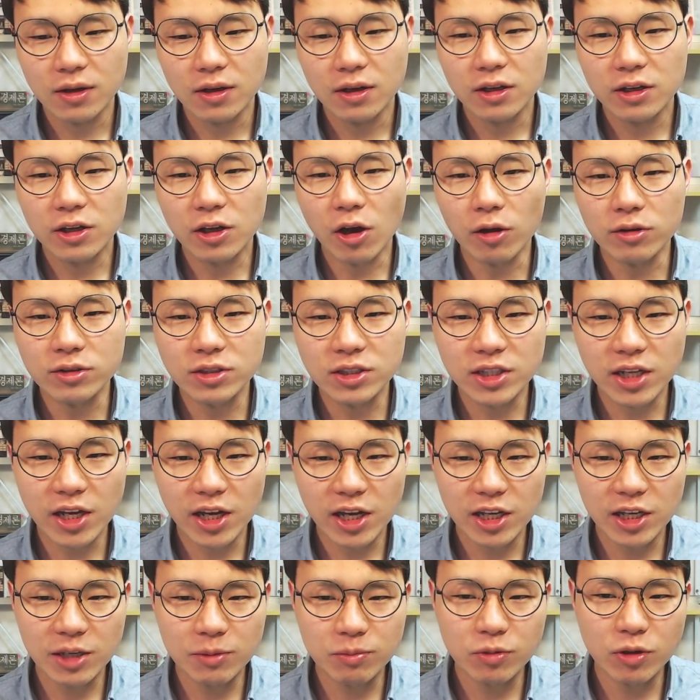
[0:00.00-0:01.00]

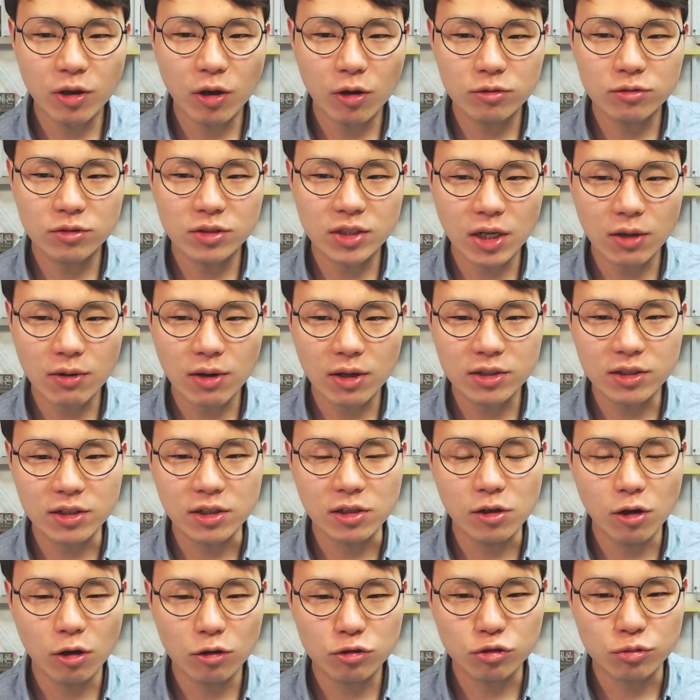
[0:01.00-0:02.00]
현재의 힘겨운 상황을
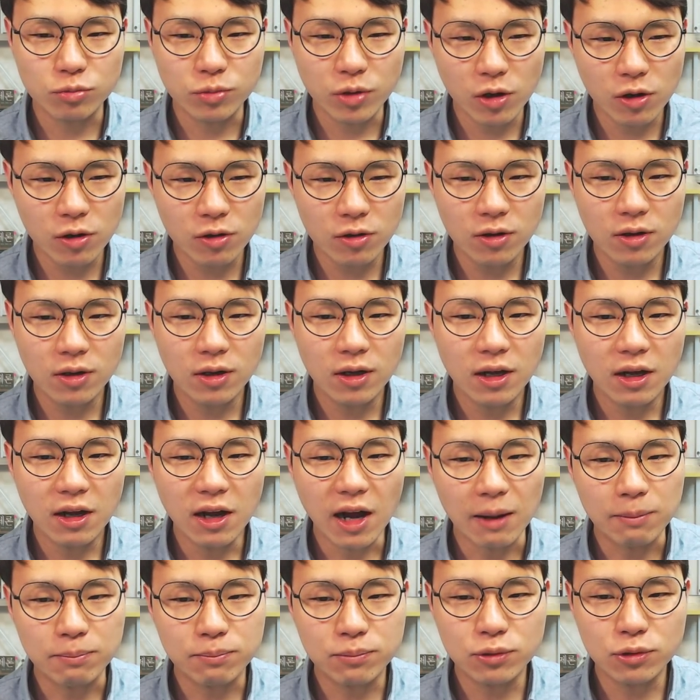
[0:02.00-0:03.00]
일러주며
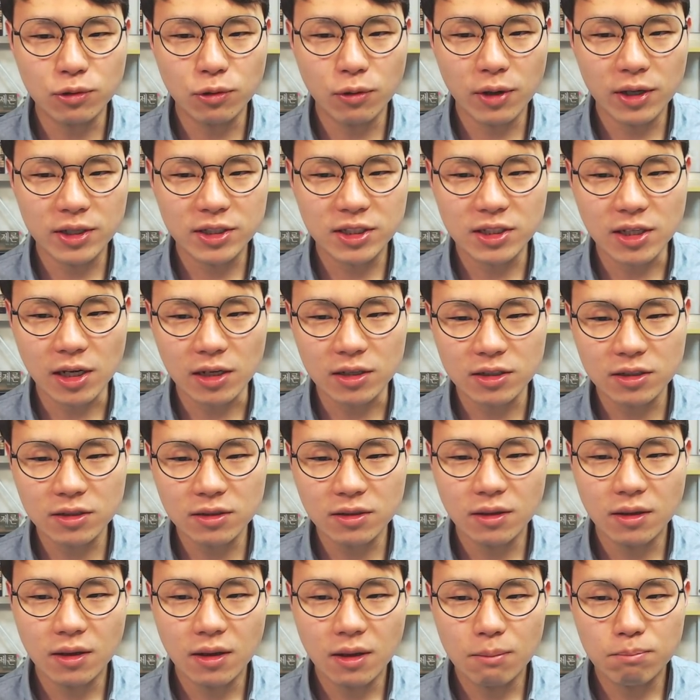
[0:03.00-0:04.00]
앞으로의 시장은
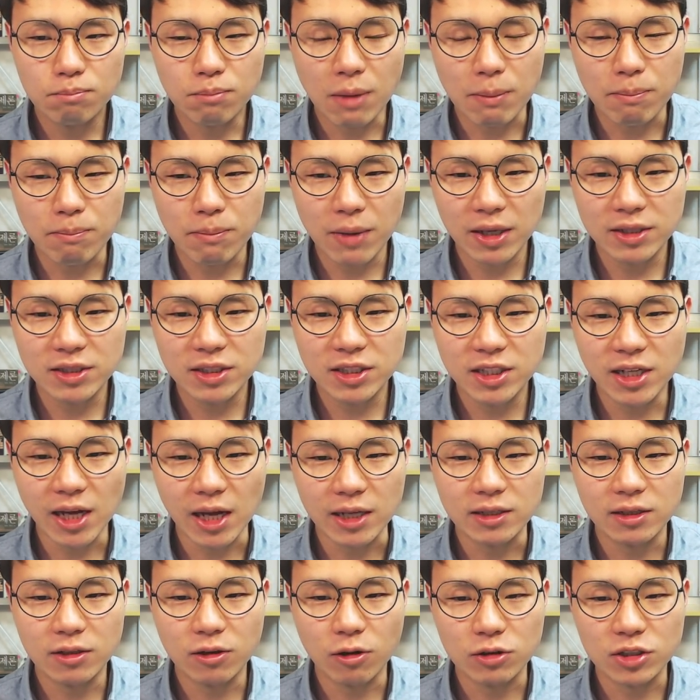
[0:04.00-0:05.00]
만만치
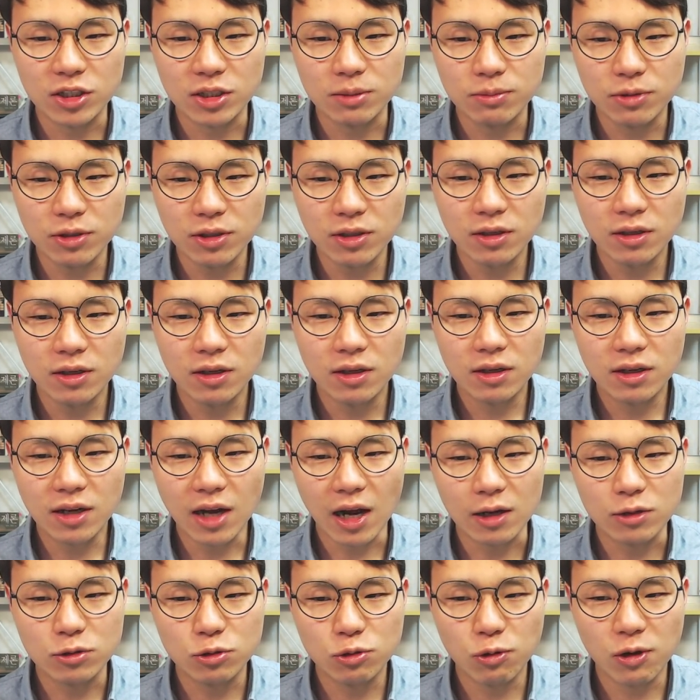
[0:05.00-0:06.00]
않을 것임을
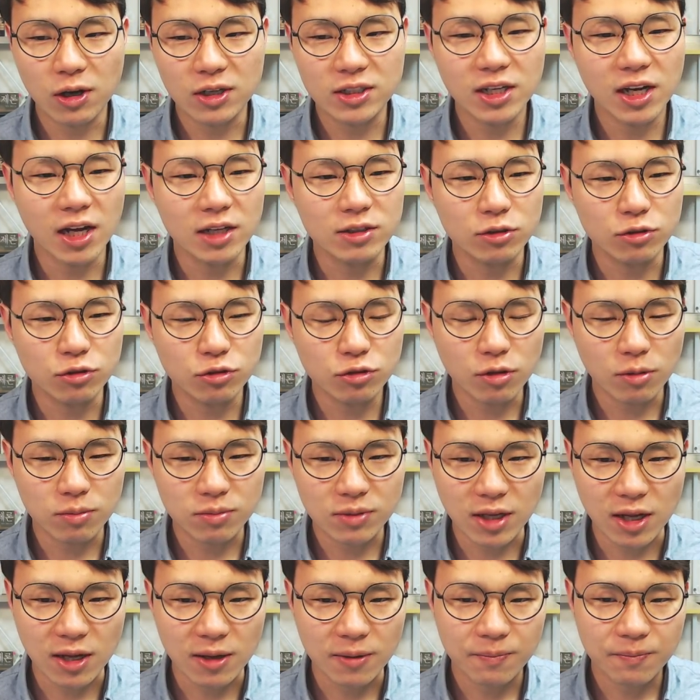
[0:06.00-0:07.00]
강조하지 않을 수
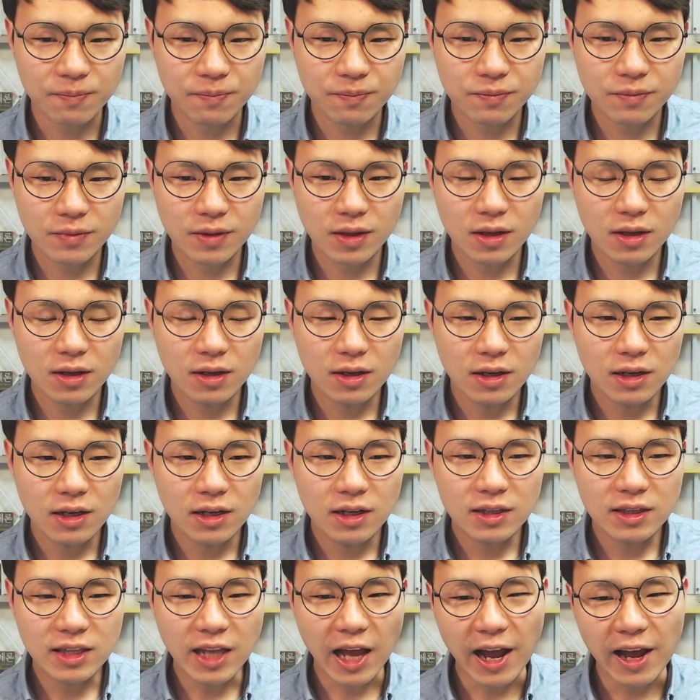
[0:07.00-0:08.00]
없다.
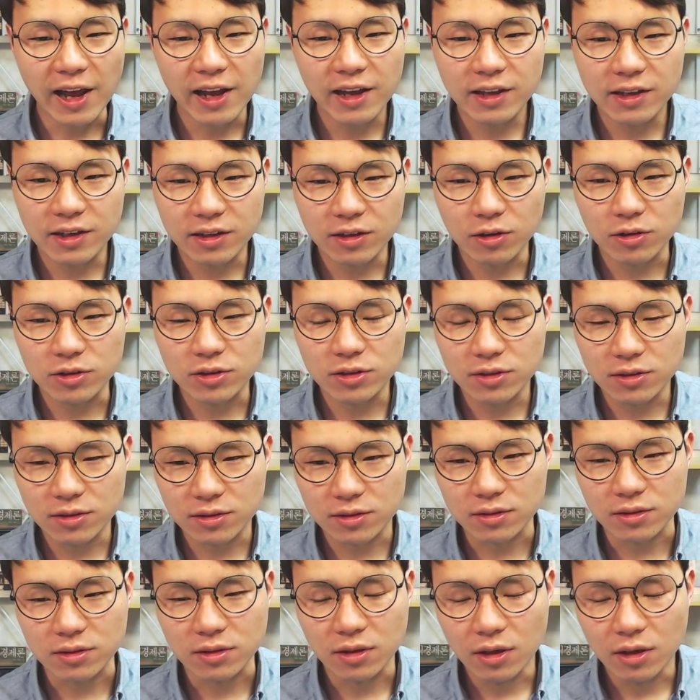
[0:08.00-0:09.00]
다행인
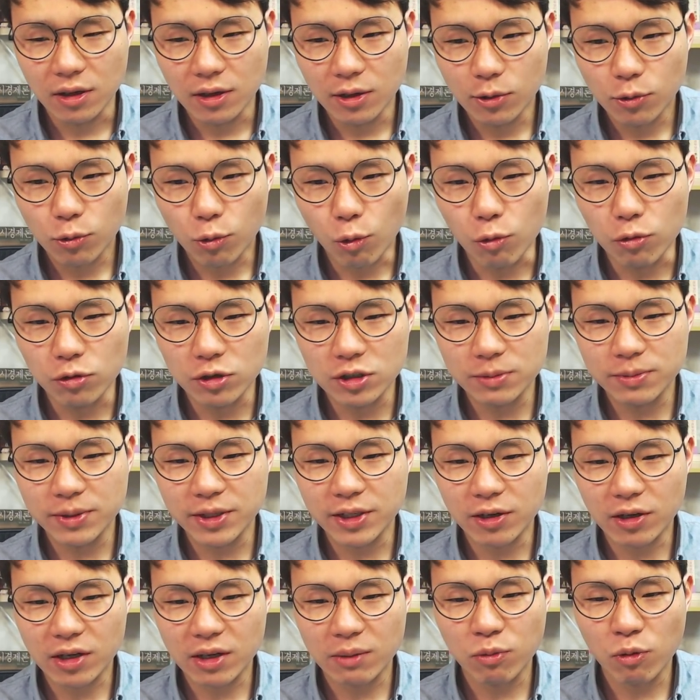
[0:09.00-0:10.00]
것은 공급이
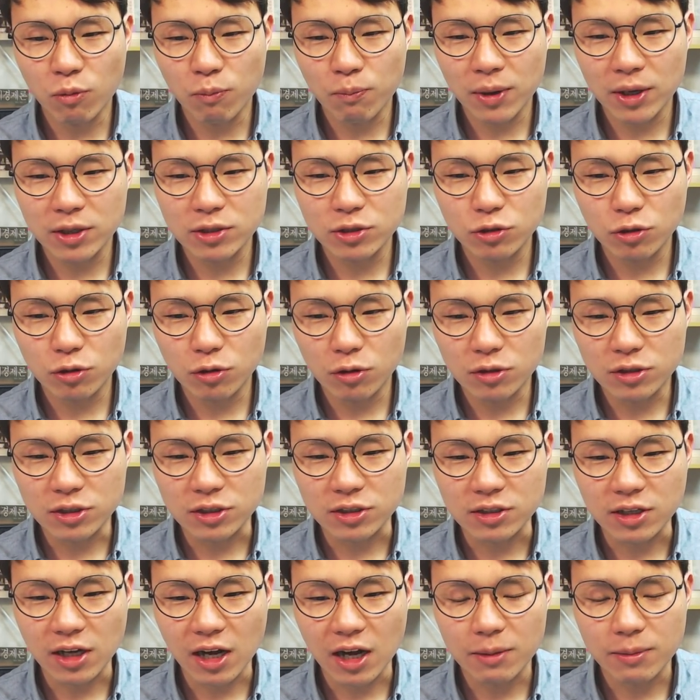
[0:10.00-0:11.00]
이렇게 폭발적으로
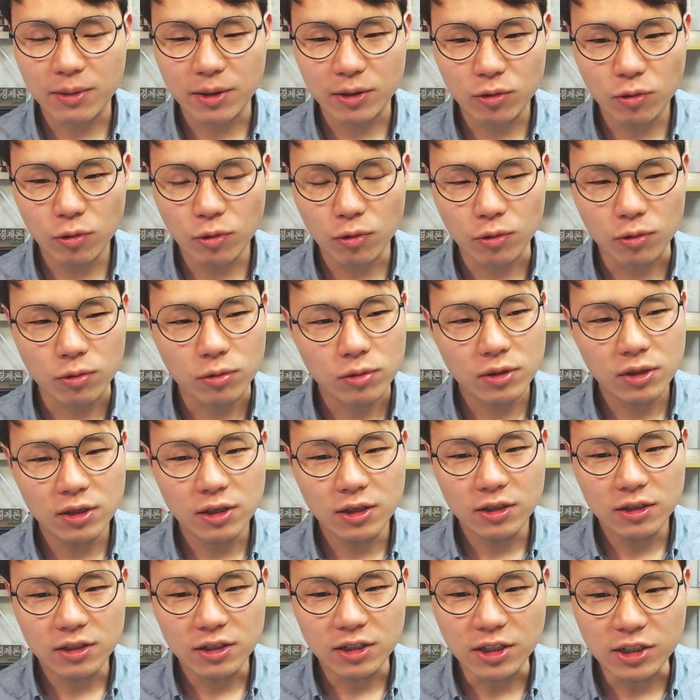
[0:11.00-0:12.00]
증가함에도
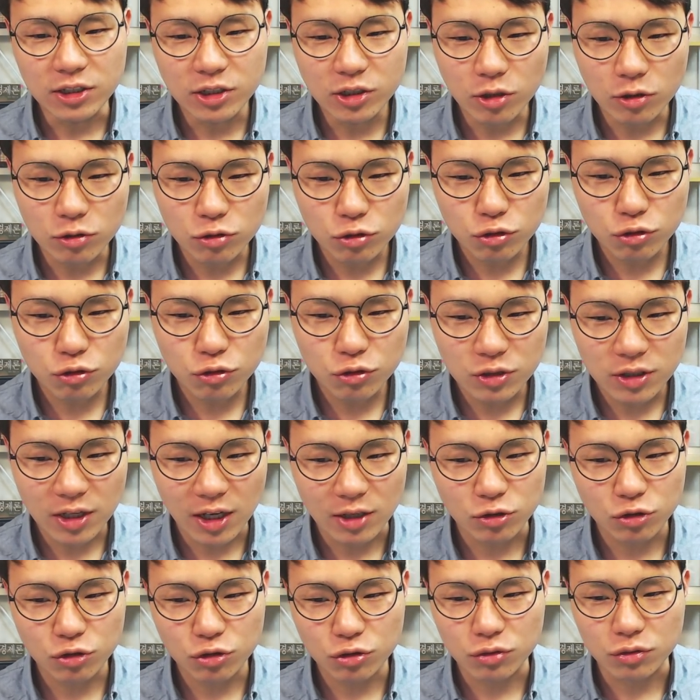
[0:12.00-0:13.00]
일정 수준을
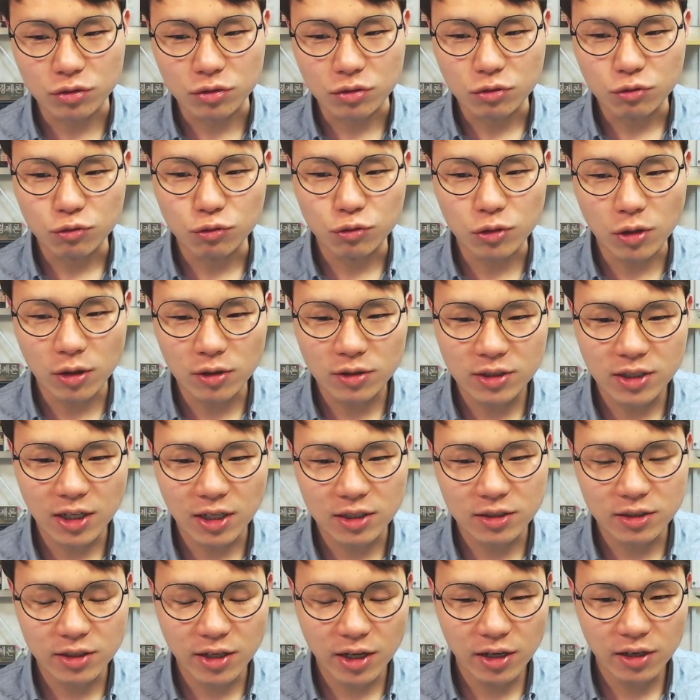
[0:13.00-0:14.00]
갖춘
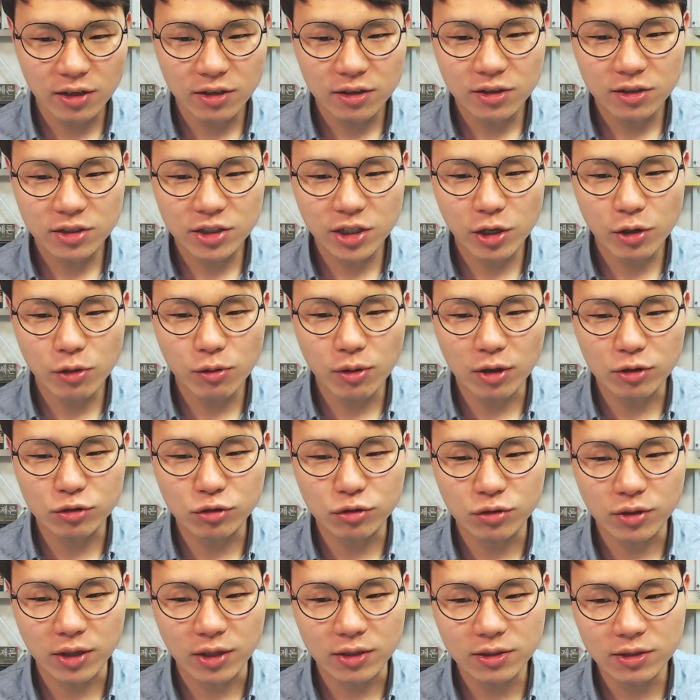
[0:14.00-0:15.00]
운영자들의
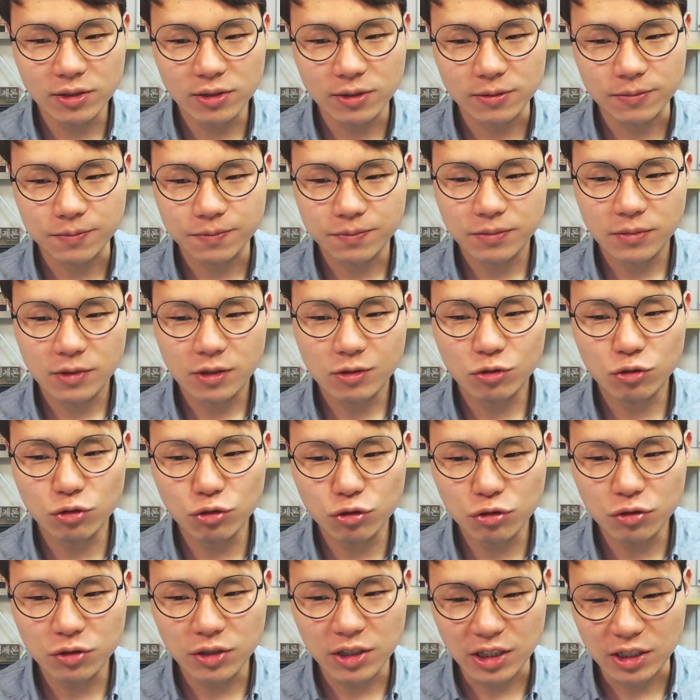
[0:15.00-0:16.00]
셰어하우스에는
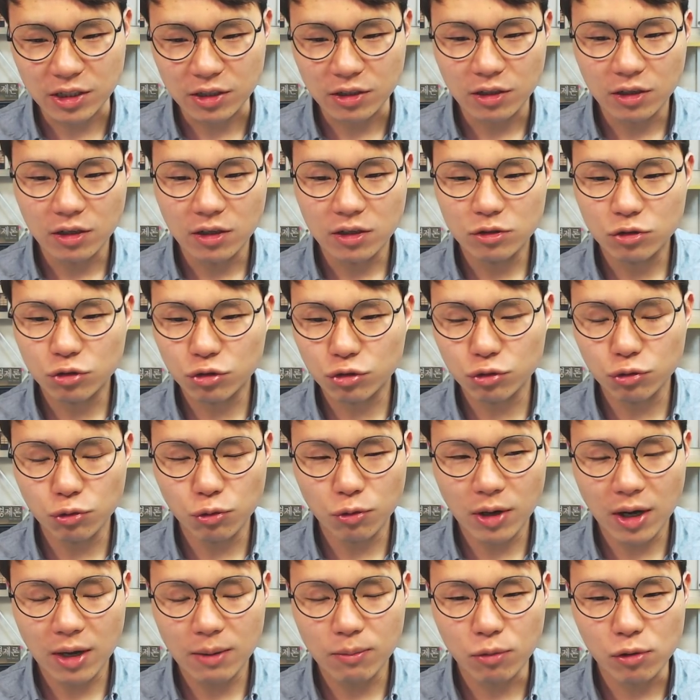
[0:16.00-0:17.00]
꾸준히
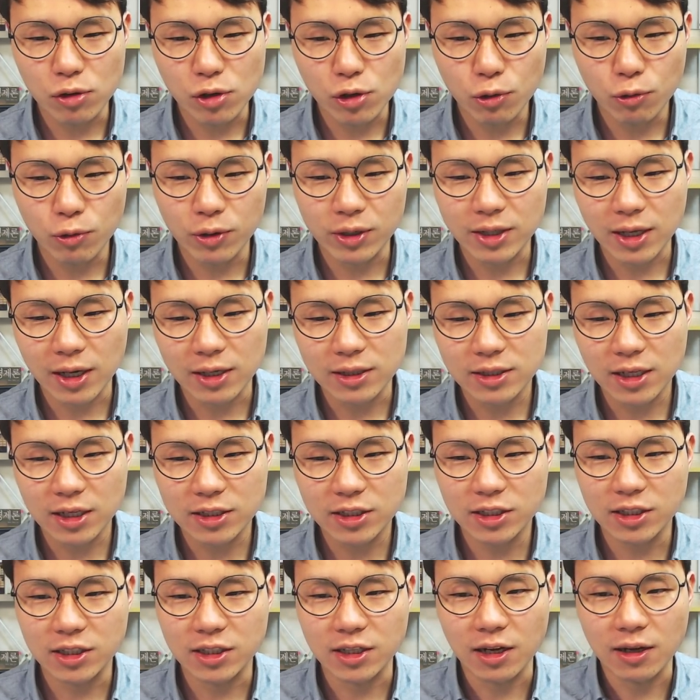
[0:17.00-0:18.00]
수요가 몰리고 있다는
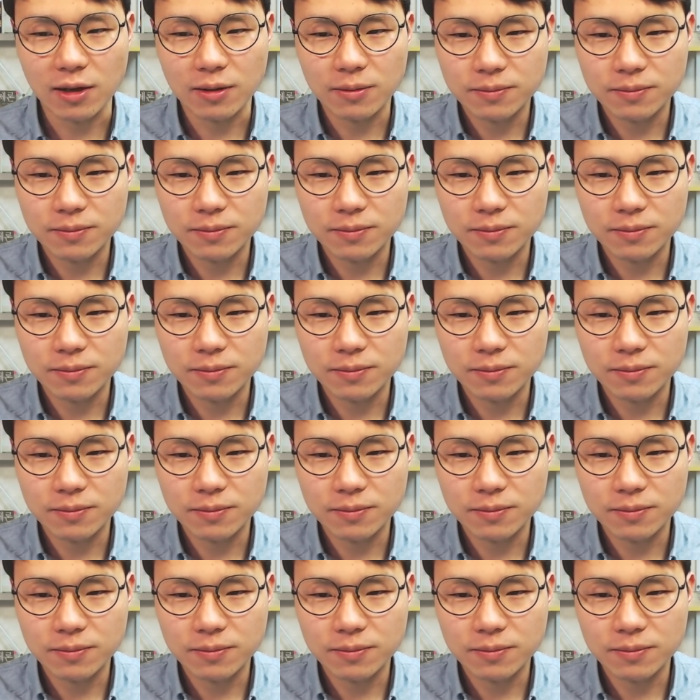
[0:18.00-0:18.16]
사실이다.